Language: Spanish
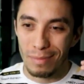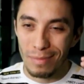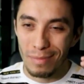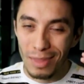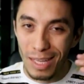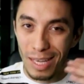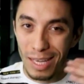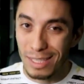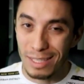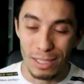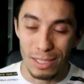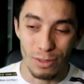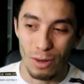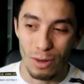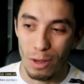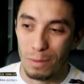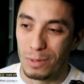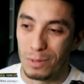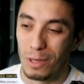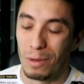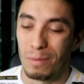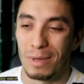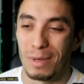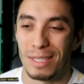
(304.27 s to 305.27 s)
Esta es una
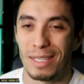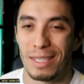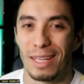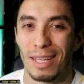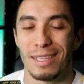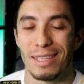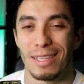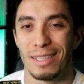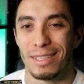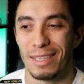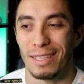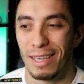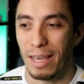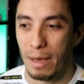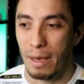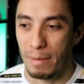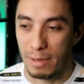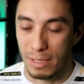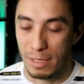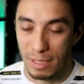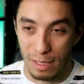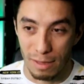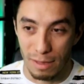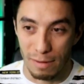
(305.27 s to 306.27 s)
opción bastante sencilla,
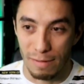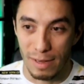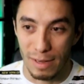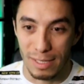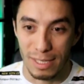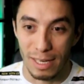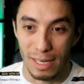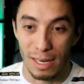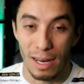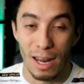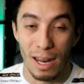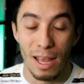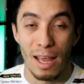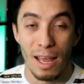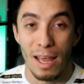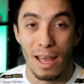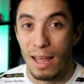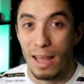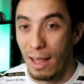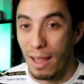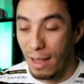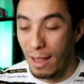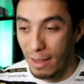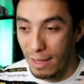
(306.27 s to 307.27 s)
bastante fácil
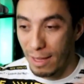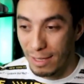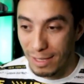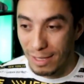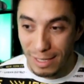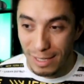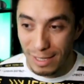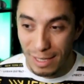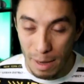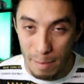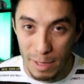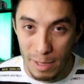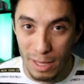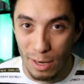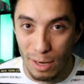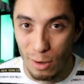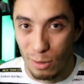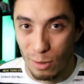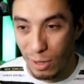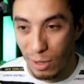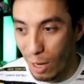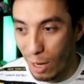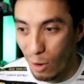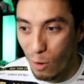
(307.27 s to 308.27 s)
Desgraciadamente no
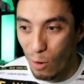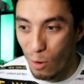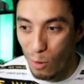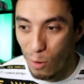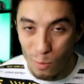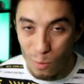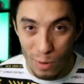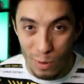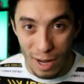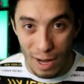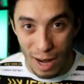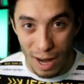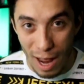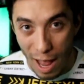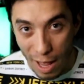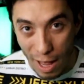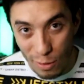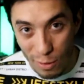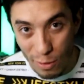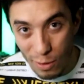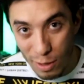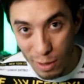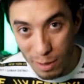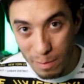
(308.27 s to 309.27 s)
tengo un
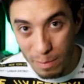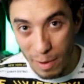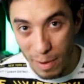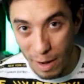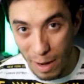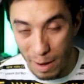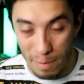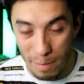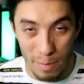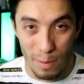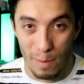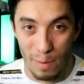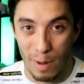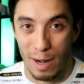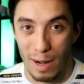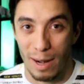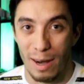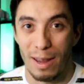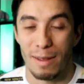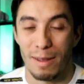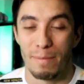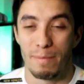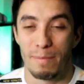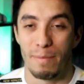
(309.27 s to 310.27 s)
Android para
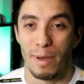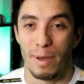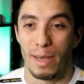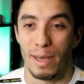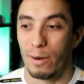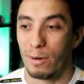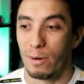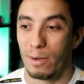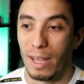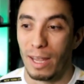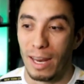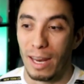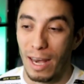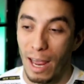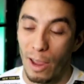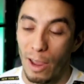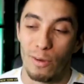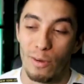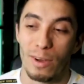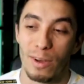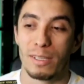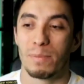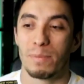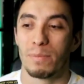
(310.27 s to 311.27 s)
probarla, pero en
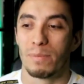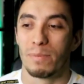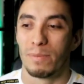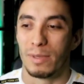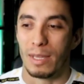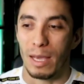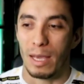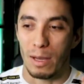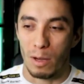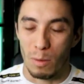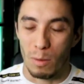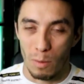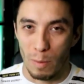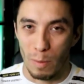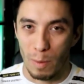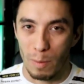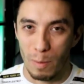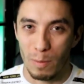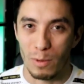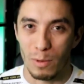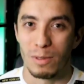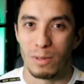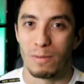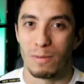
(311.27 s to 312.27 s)
iOS, como
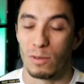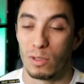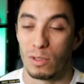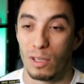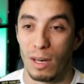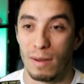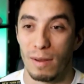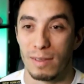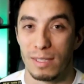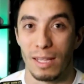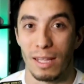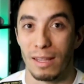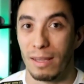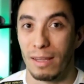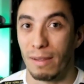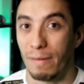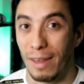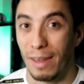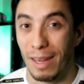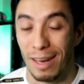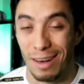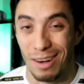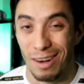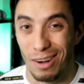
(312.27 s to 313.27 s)
vimos, funciona bastante
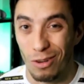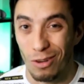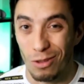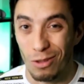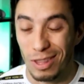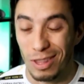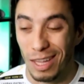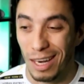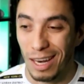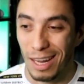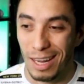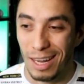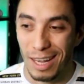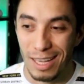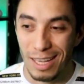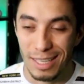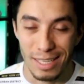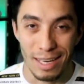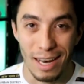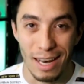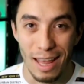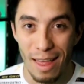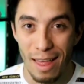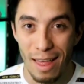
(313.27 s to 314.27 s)
bien, no tiene casi
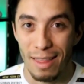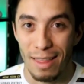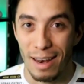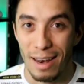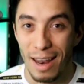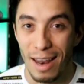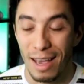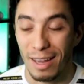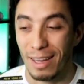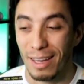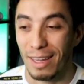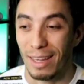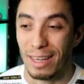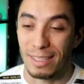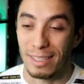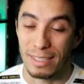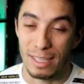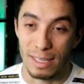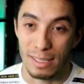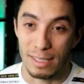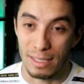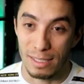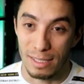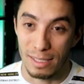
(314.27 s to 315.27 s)
nada de lag y esta
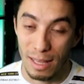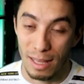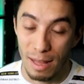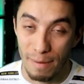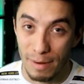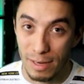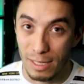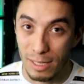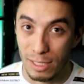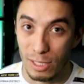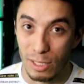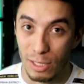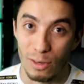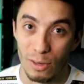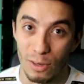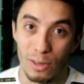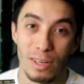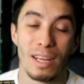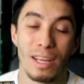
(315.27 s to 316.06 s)
es la versión